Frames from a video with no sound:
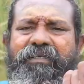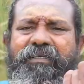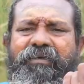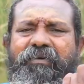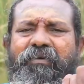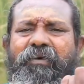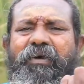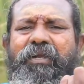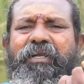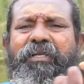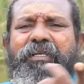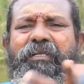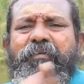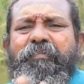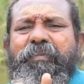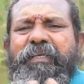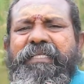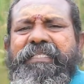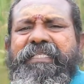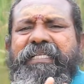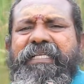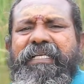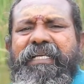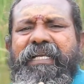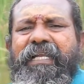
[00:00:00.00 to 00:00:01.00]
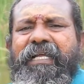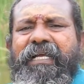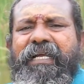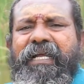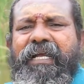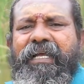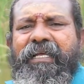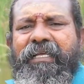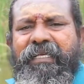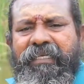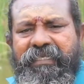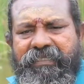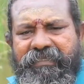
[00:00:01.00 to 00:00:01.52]
ஒன்றும் பிரச்சனை இல்லைங்க
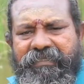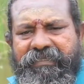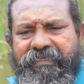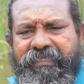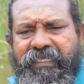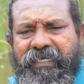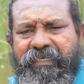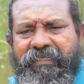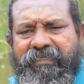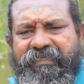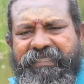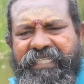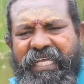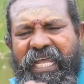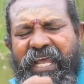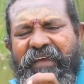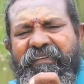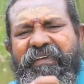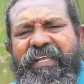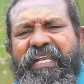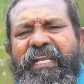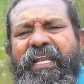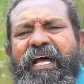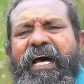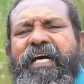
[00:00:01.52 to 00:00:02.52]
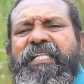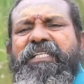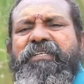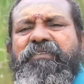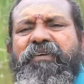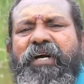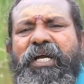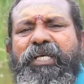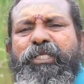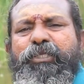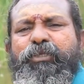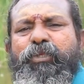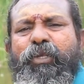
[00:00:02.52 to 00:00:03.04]
இந்த தேவையில்லாத
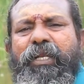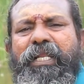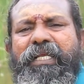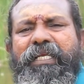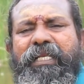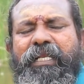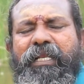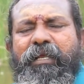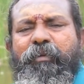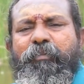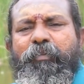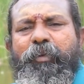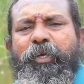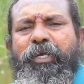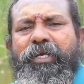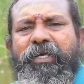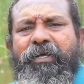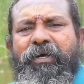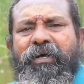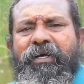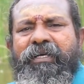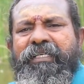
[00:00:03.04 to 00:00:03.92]
வாயு தொல்லைகள்லாம் போயிடும்